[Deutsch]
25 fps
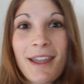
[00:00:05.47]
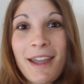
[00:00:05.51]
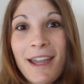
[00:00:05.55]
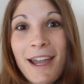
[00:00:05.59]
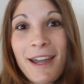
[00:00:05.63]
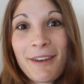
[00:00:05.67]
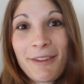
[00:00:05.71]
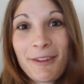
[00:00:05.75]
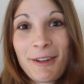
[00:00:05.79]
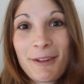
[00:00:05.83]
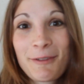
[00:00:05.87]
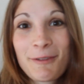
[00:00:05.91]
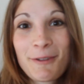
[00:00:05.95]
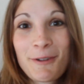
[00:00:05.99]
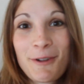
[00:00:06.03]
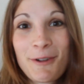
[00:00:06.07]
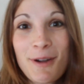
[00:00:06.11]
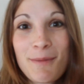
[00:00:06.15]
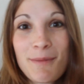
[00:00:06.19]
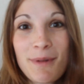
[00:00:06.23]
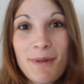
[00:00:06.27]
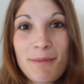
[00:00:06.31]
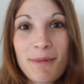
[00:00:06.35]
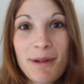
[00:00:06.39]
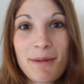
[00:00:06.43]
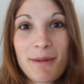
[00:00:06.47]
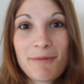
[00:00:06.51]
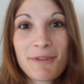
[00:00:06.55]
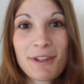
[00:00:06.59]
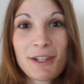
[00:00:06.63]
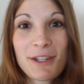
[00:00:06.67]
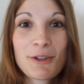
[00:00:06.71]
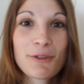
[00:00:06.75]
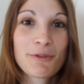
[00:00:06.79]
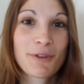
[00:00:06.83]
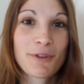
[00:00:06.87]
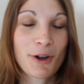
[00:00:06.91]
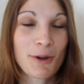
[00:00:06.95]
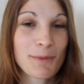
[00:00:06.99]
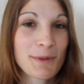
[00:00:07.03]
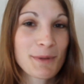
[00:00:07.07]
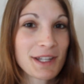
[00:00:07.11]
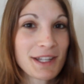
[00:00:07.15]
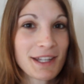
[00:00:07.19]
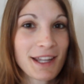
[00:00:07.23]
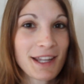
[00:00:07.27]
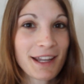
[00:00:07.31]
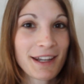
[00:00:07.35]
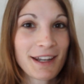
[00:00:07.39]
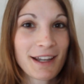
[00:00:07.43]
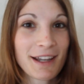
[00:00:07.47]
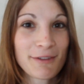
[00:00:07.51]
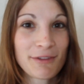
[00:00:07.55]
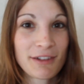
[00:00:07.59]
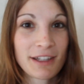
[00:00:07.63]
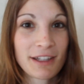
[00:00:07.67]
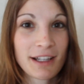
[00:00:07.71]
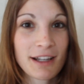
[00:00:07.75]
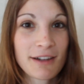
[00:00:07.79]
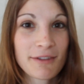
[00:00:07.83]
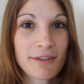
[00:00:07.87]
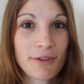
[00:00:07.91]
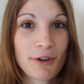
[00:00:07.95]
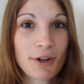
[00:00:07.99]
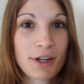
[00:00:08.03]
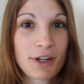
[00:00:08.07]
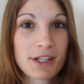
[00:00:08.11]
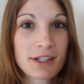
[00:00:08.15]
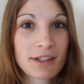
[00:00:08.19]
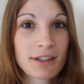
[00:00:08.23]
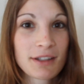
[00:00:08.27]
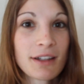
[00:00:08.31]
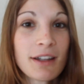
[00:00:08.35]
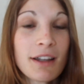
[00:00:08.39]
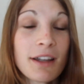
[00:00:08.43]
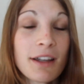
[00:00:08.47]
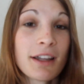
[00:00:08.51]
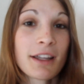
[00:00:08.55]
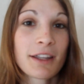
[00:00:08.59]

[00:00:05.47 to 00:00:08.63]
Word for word: Herzlich willkommen bei meinem Video, warum ich nie einen Haflinger wollte.